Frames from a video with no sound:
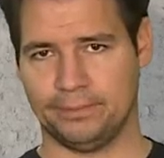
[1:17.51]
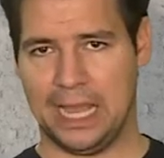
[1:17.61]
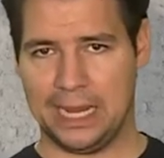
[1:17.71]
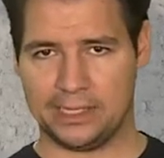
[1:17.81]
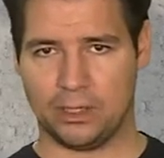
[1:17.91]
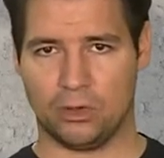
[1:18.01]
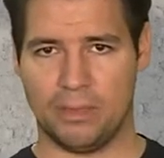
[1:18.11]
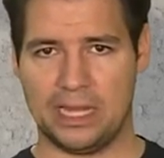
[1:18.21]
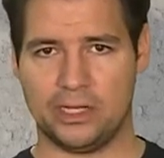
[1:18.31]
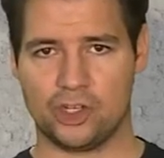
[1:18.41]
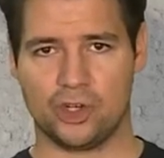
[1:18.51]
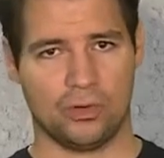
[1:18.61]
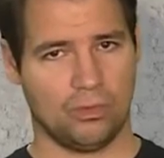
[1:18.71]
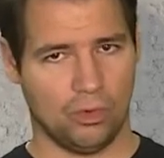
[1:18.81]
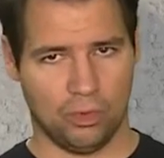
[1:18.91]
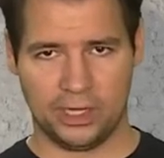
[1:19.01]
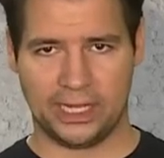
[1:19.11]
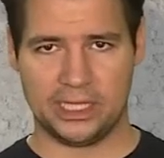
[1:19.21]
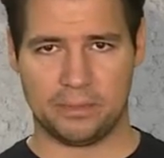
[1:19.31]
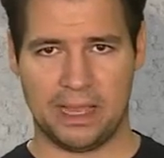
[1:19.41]
Alles automatisch, ohne
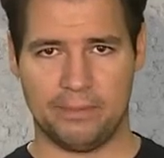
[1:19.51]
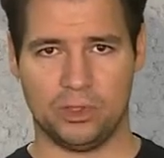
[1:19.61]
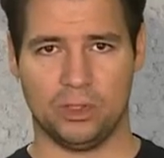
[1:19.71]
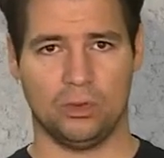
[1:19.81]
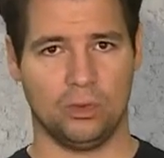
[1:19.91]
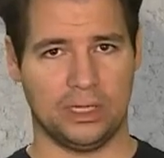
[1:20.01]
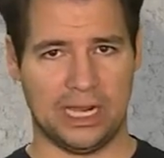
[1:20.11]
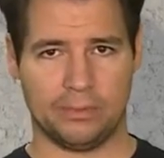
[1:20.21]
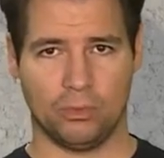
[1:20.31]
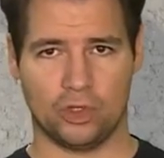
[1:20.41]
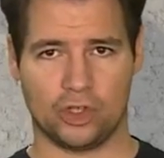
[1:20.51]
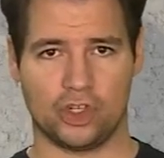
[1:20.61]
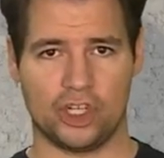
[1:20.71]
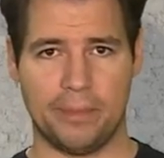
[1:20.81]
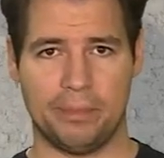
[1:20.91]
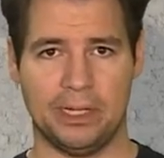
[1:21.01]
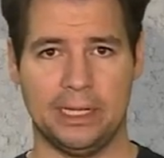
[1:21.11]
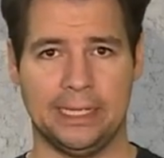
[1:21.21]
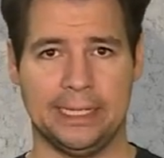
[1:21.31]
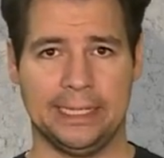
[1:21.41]
Grenzbeamte und altmodischen Stempel
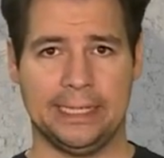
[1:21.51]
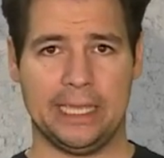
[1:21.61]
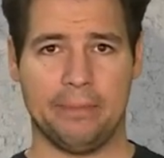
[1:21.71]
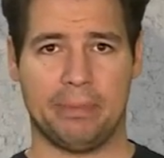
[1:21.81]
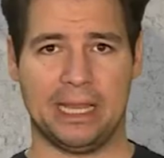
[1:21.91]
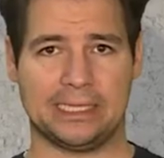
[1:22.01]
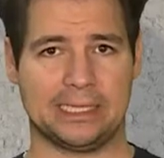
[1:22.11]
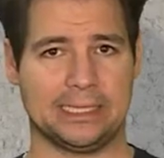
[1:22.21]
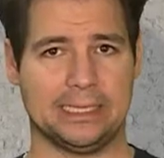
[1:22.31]
im Pass.